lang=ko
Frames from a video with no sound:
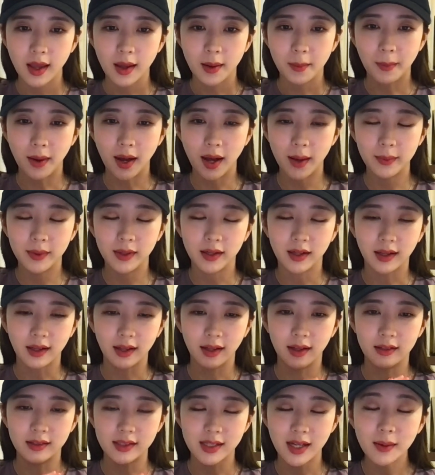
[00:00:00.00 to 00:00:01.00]
마음을
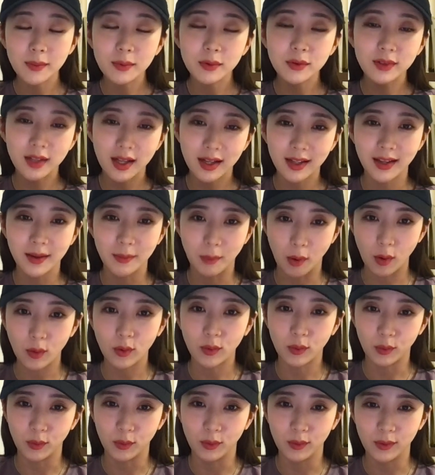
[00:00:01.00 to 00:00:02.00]
이렇게 차분하게
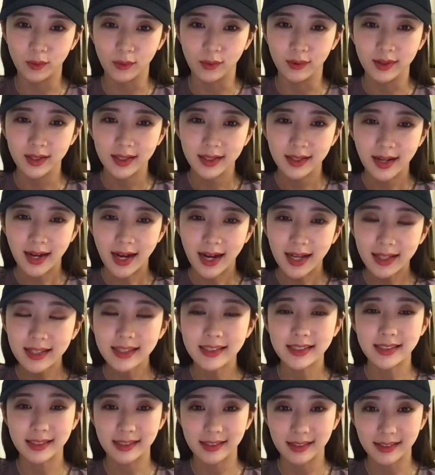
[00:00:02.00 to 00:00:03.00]
먹고
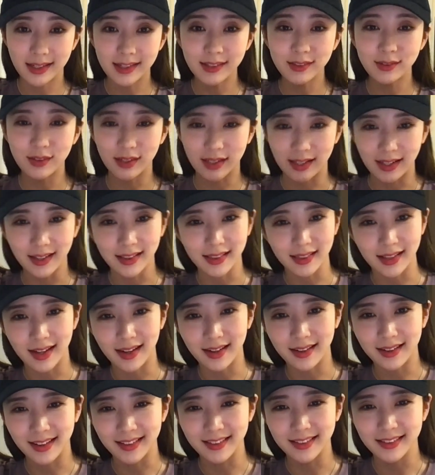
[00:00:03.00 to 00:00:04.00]
하나씩 할 수
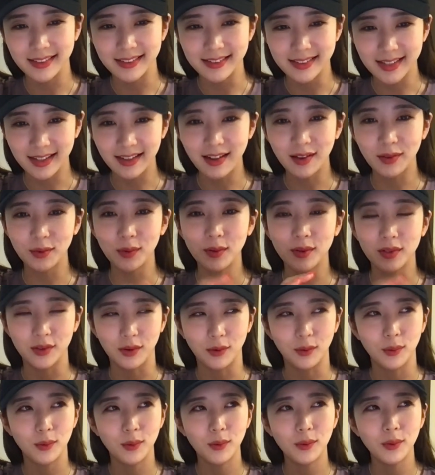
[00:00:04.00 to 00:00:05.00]
있겠다라는 생각도
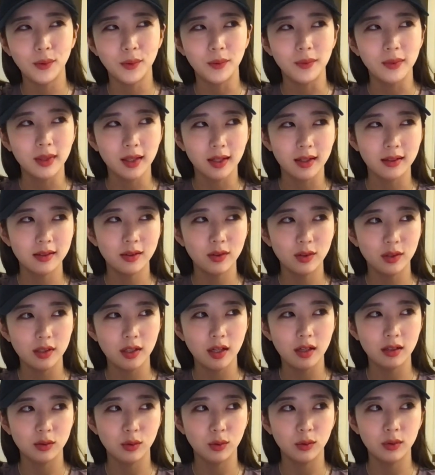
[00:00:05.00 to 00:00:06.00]
들었고 그래서
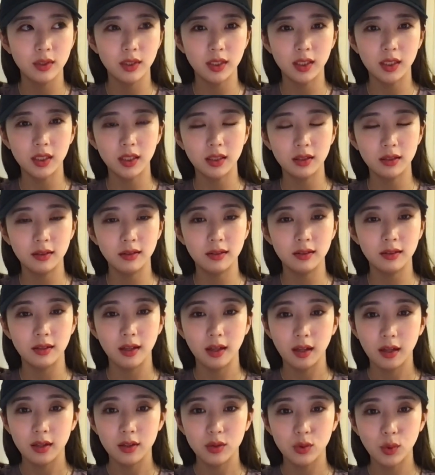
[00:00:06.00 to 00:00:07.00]
그냥 저는
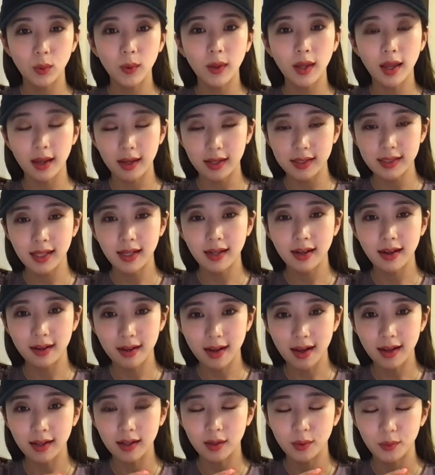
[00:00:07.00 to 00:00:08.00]
좋게
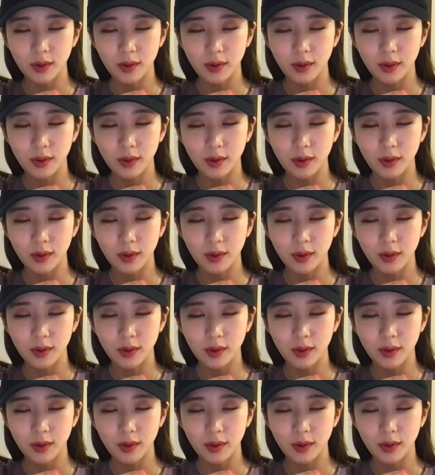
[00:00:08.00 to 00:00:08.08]
생각하기로